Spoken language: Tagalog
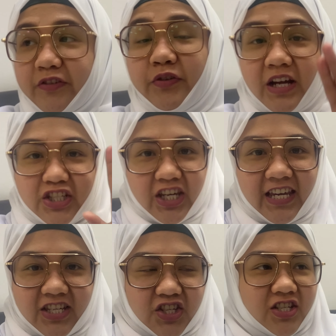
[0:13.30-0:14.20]
for a
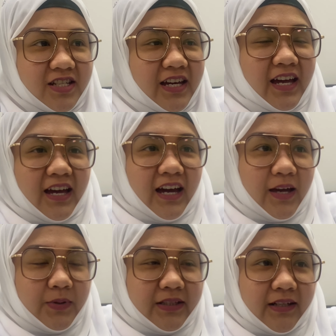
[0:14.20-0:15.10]
change, I
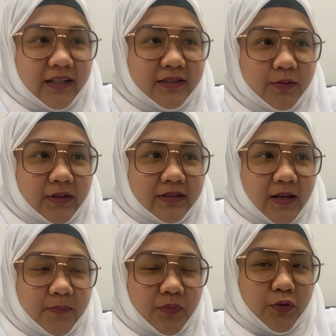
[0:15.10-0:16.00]
will try to
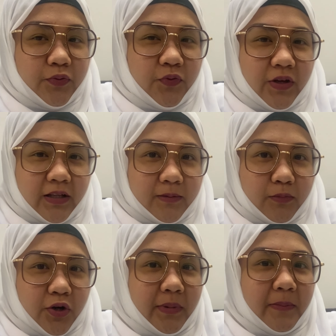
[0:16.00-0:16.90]
attempt to film
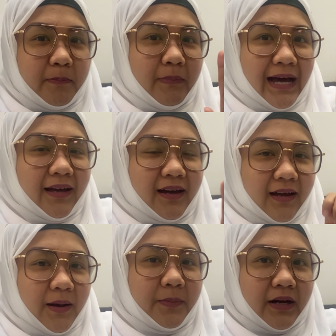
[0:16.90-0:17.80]
on my back
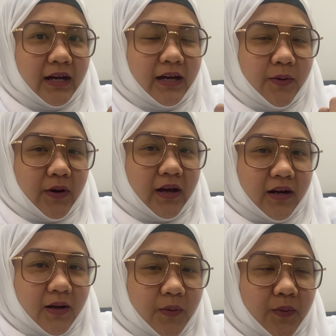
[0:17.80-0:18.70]
camera ngayong
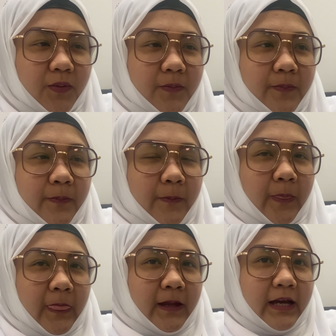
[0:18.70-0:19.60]
araw.
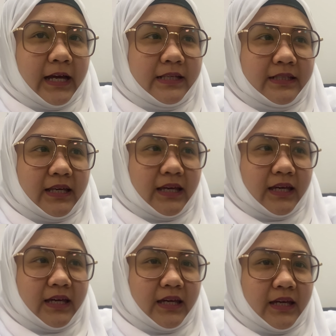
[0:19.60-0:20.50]
Kasi,
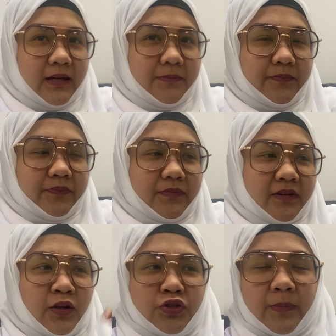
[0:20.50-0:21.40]

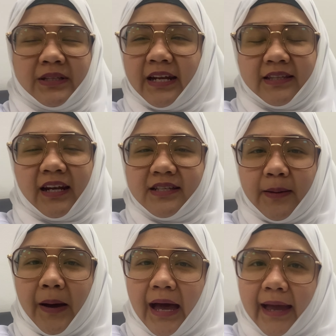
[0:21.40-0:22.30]
hindi ko siya matry-try sa
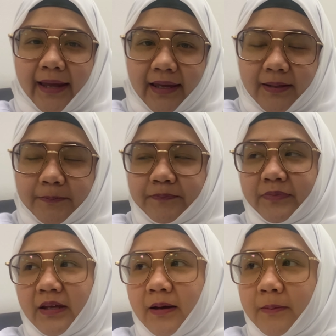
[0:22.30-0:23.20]
bahay.
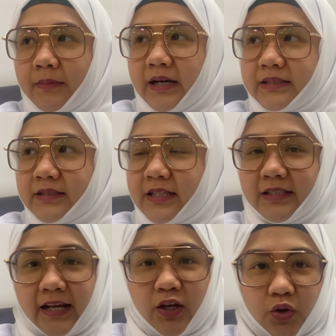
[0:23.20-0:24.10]
But,
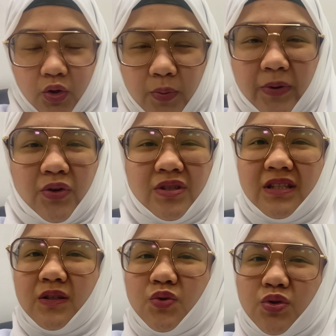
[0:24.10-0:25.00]
try ko. Pero
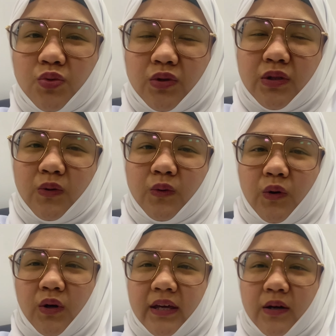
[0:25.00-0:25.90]
hindi ko sure kung
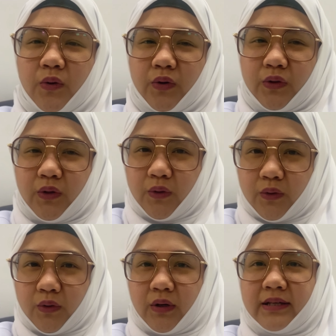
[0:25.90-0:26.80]
okay yung audio
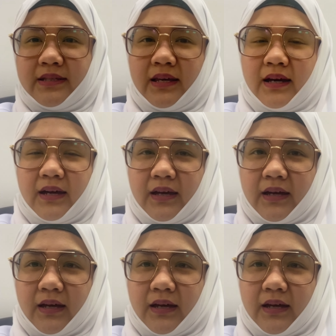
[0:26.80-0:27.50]
ko kasi nga,